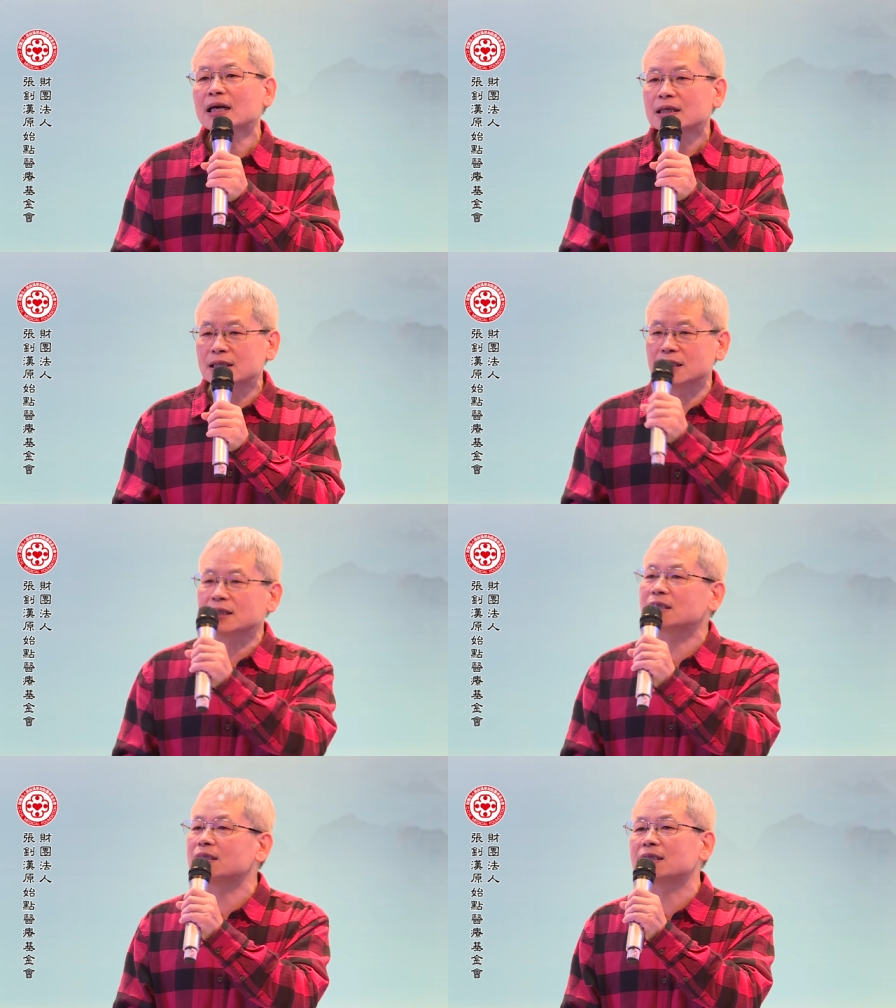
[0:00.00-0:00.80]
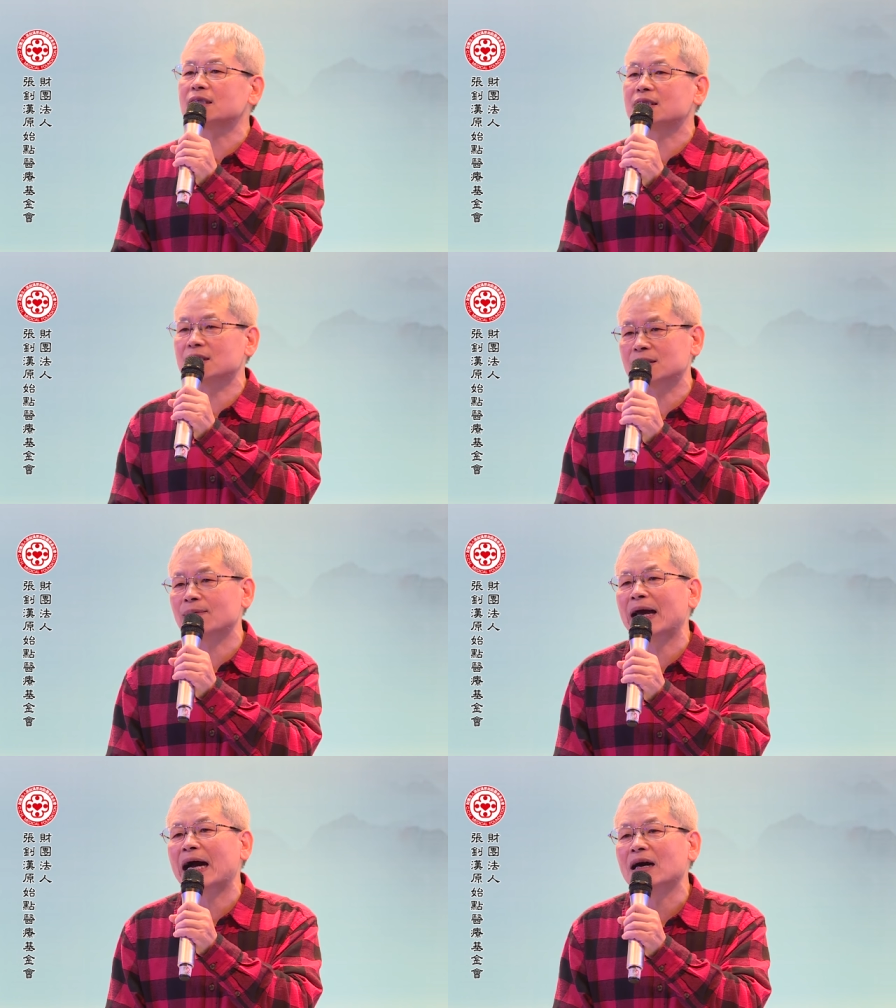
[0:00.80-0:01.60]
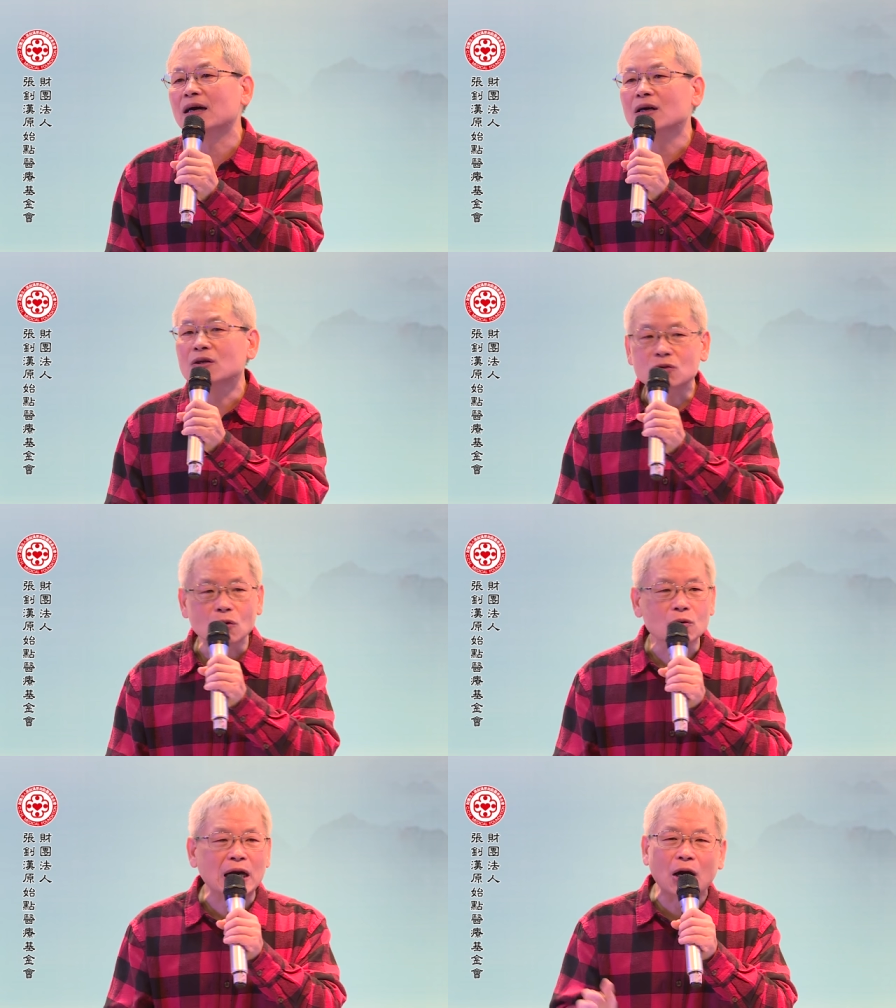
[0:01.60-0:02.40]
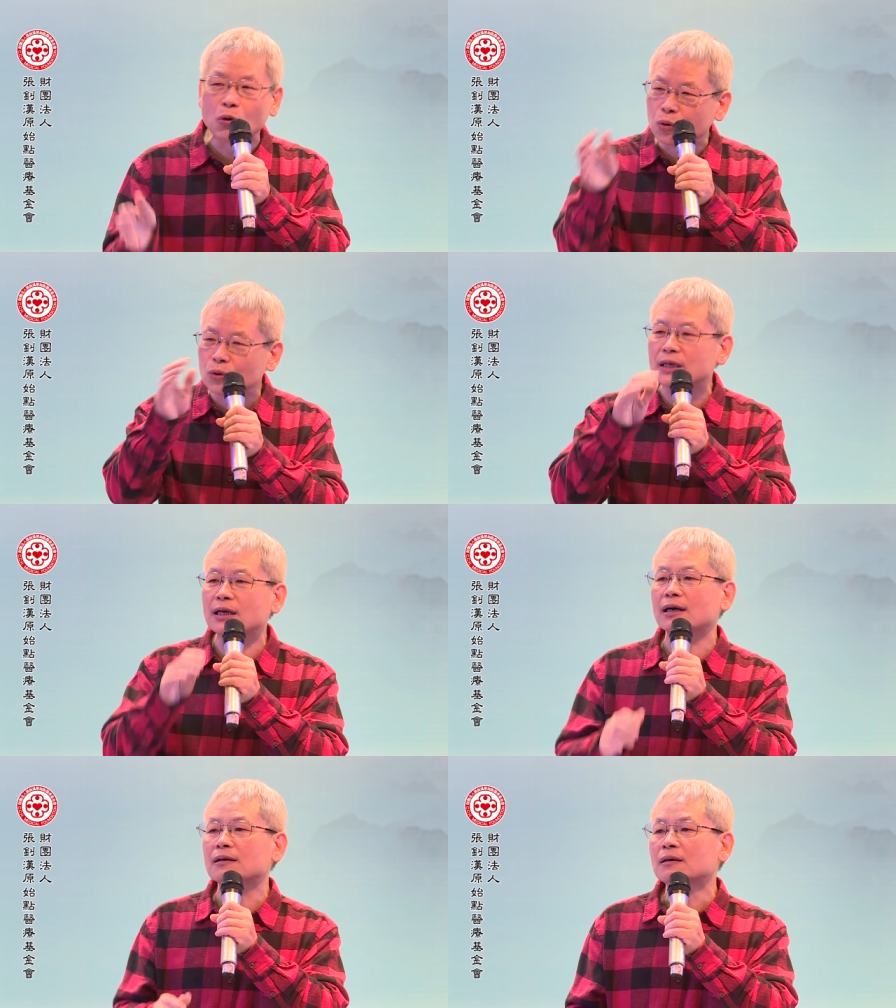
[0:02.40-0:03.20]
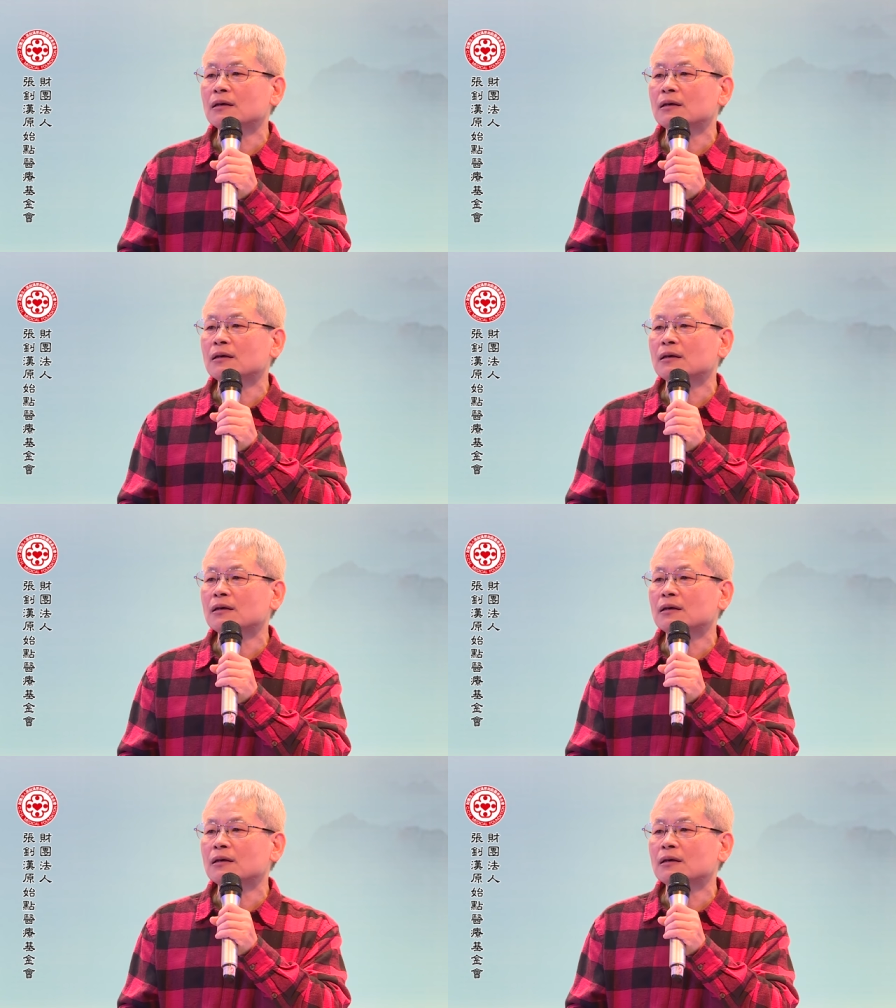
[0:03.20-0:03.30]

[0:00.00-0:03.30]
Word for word: 其实自己怎么样都搞混了，